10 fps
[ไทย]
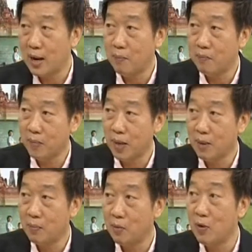ทำ
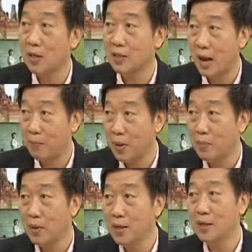ให้เป็นวิทยาศาสตร์
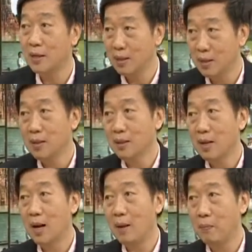เพิ่มขึ้น
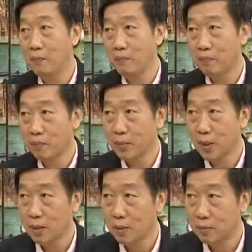นะครับอ๋อพูด